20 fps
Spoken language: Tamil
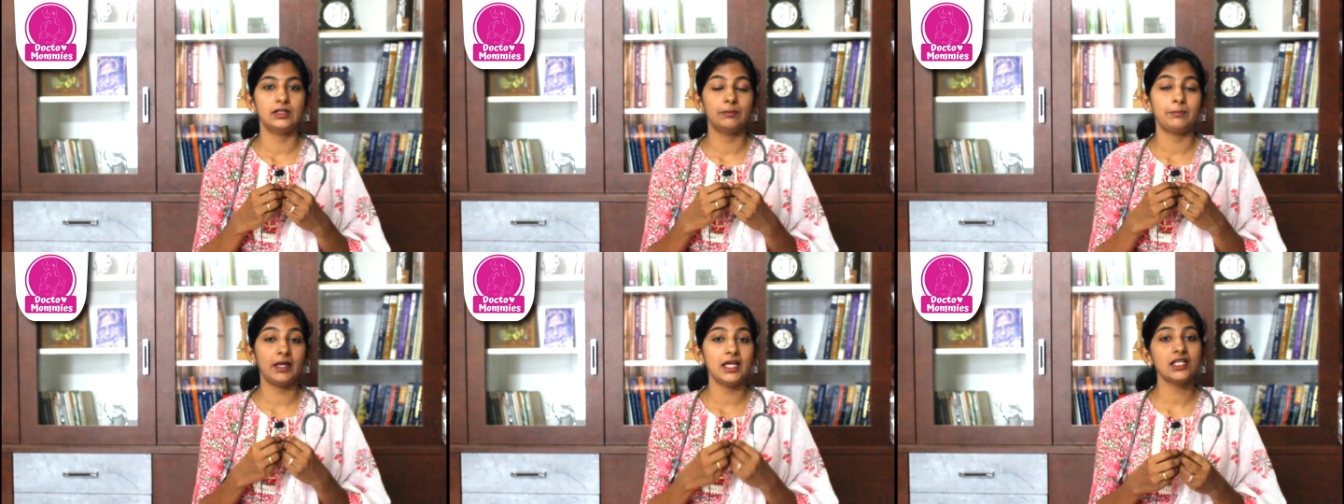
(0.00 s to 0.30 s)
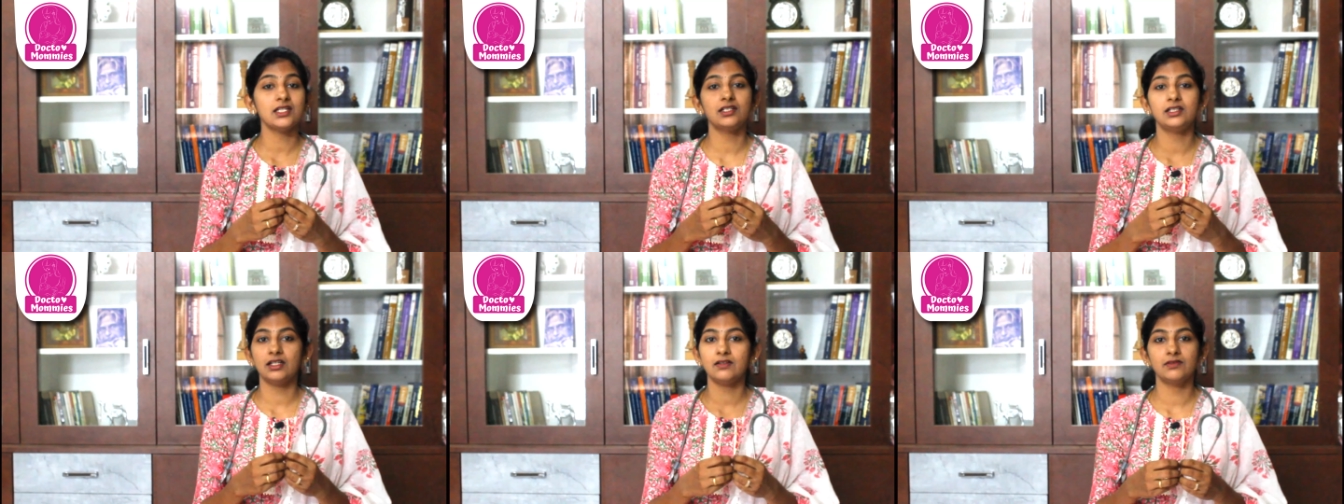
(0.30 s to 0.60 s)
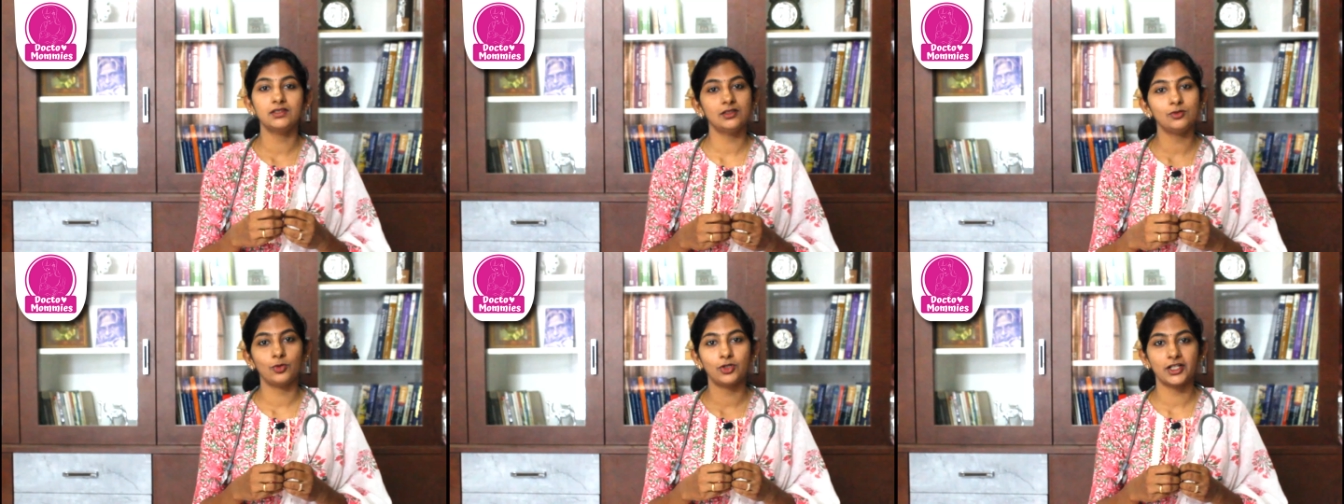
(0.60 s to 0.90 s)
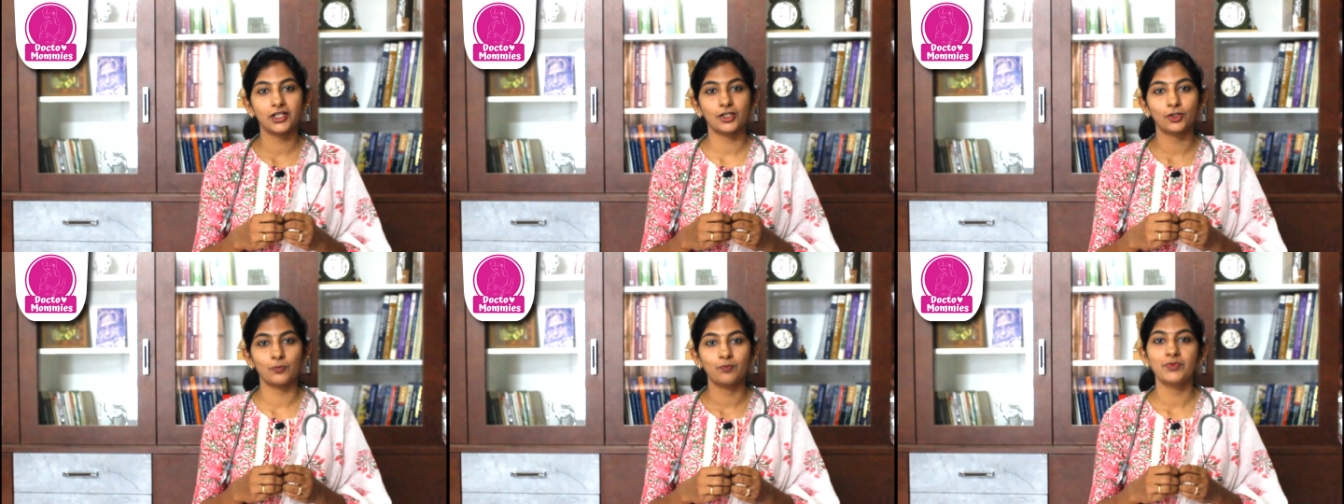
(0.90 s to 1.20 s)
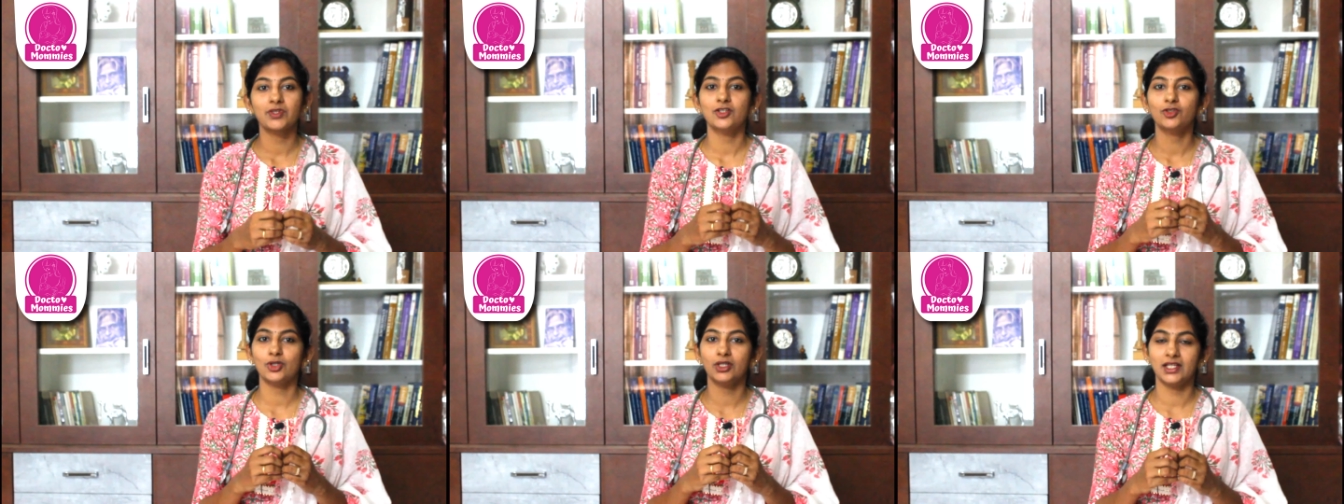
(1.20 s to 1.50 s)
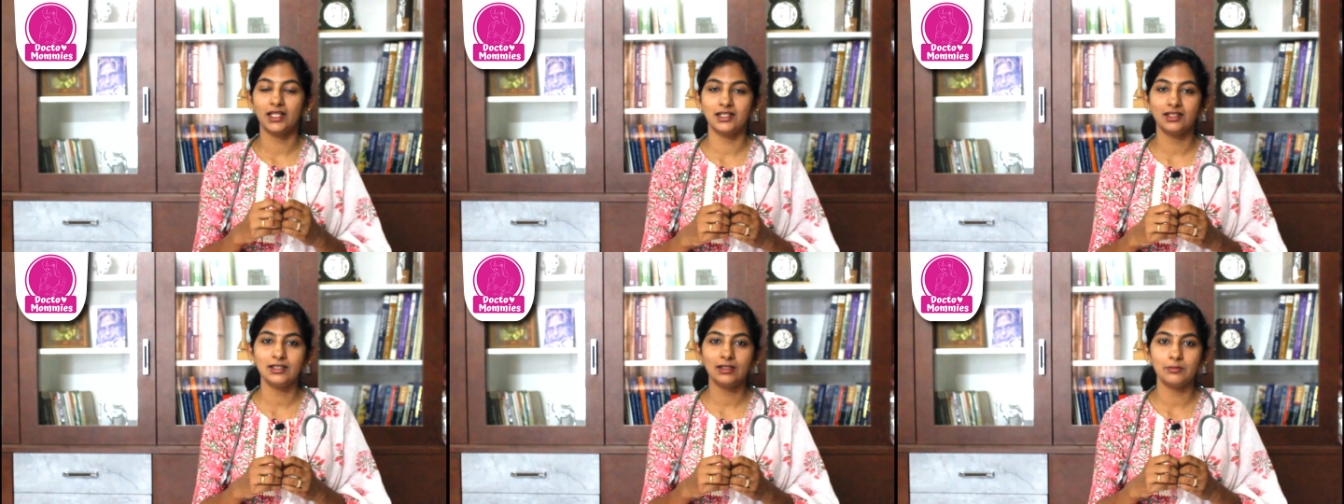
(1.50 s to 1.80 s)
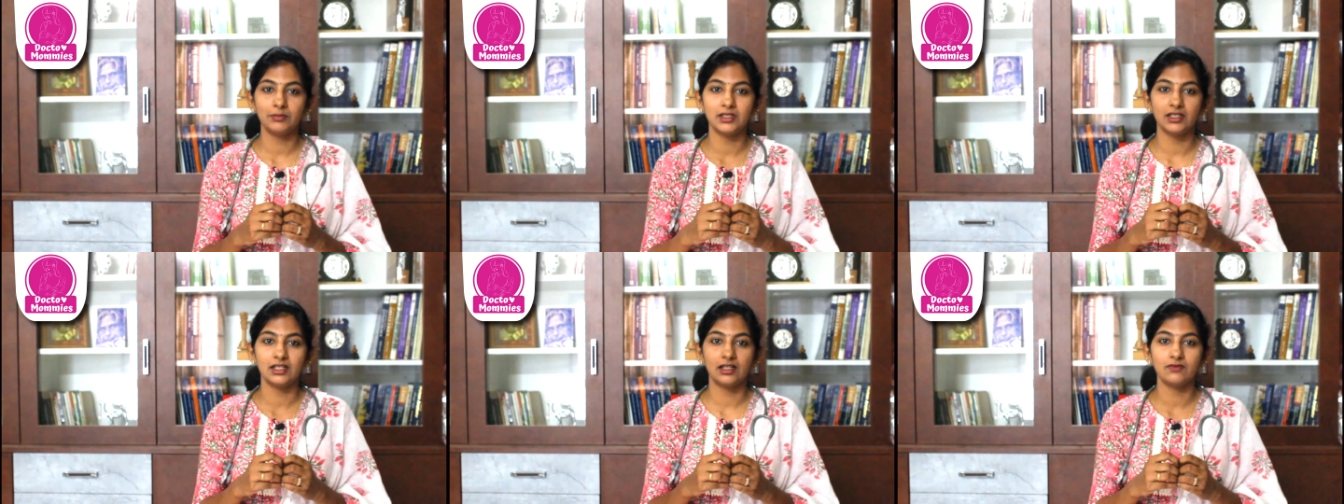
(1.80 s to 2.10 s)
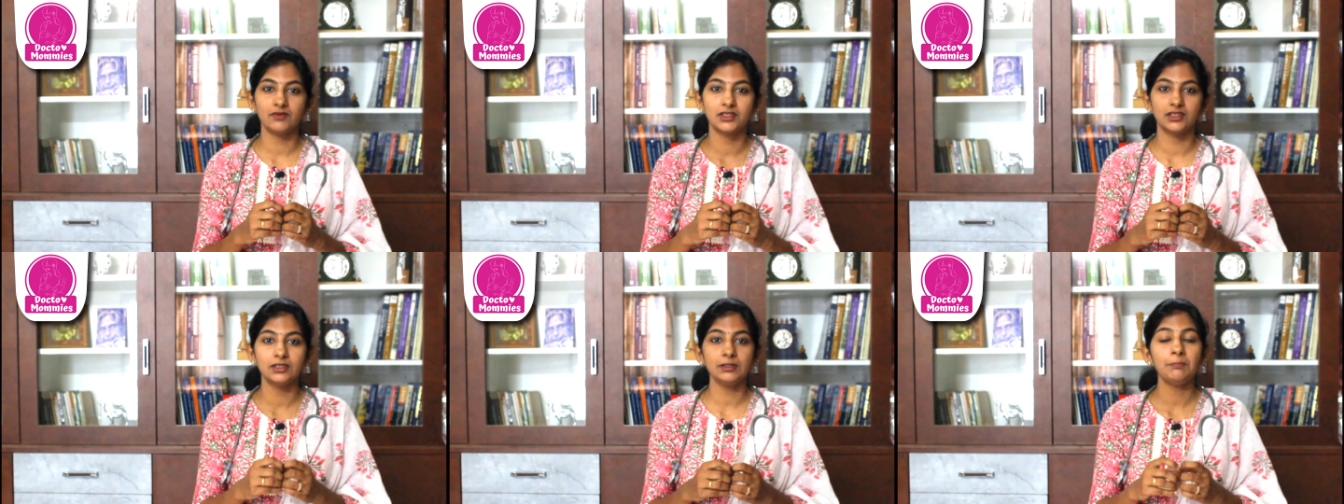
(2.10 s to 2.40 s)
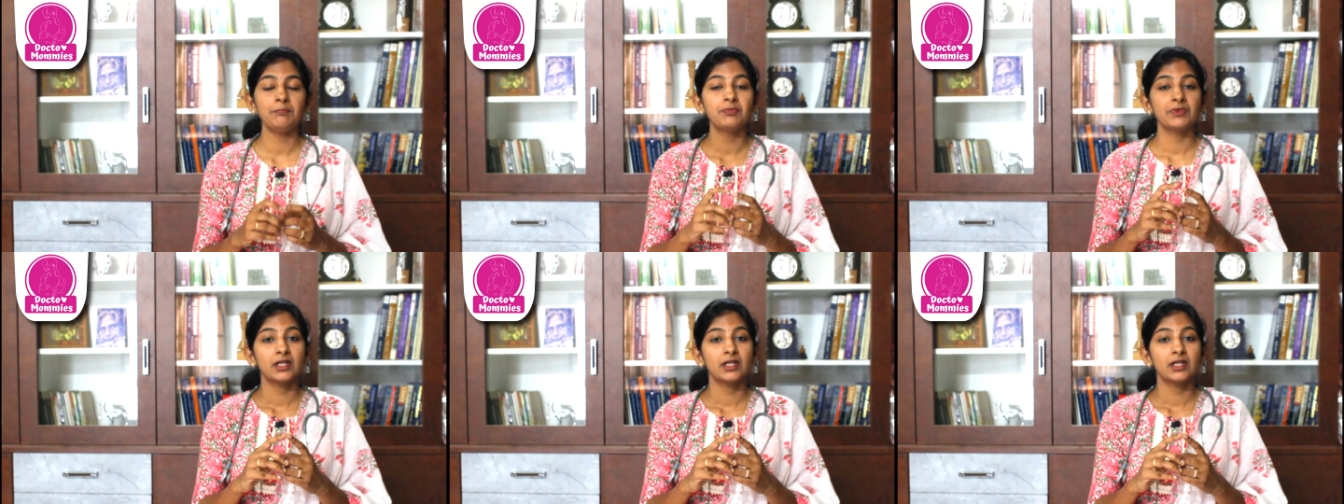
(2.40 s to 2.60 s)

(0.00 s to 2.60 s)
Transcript: பேஷண்ட்டாக வந்து உழைக்கணும் ஸோ அது என்ன அப்படின்னா வந்து